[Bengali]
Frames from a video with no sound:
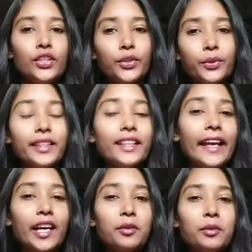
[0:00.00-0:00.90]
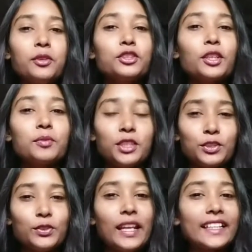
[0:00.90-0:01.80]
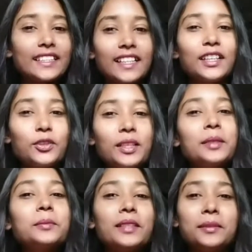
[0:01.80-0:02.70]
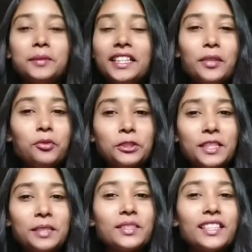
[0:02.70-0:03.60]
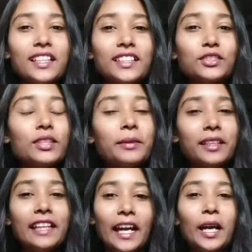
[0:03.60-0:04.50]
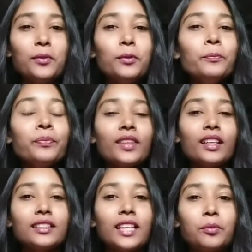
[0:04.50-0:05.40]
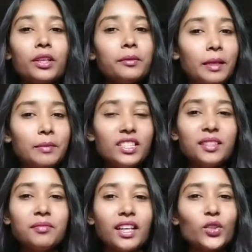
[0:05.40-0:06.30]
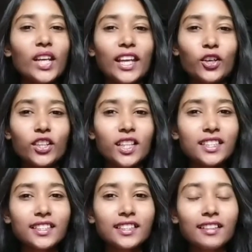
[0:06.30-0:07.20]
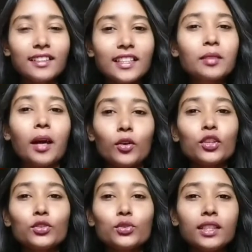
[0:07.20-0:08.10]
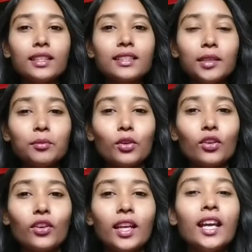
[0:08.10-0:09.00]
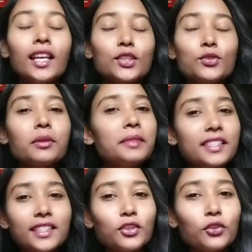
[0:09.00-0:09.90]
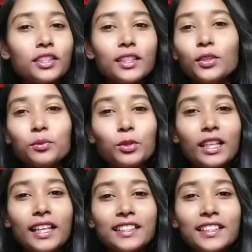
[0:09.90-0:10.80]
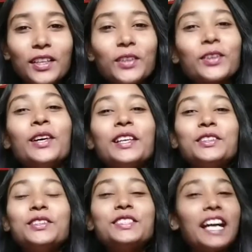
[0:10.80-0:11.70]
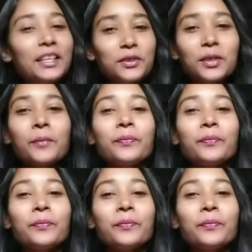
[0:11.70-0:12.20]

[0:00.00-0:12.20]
তোমাদের দেখাবো বলে সব জিনিসগুলো এক জায়গায় করে নিয়ে বসলাম যে এবার দেখাবো তারপর আমি ভাবছি কি মাত্র এই কটা জিনিস কিনেছিলাম আরও কিছু কিনেছিলাম মনে হয় কিছু আমি মিস্টেক করছি না তো ভুলে যাচ্ছি না তো তো যাই হোক